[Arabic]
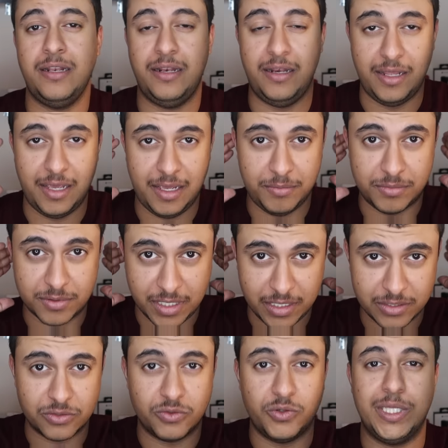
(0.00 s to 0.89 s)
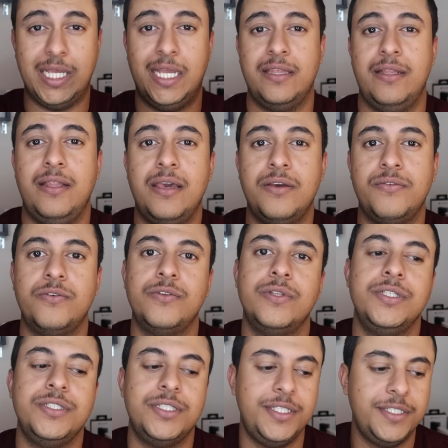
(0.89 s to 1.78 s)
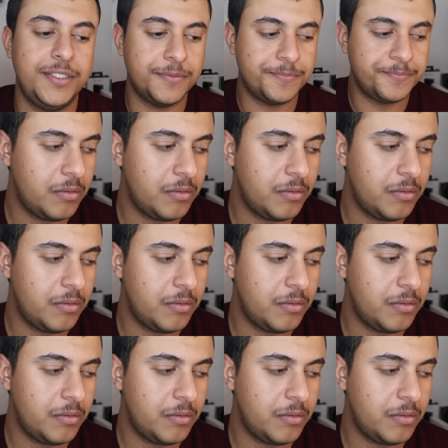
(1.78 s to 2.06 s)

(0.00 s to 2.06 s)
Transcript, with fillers: كلها راح تكون عن الايفون الجديد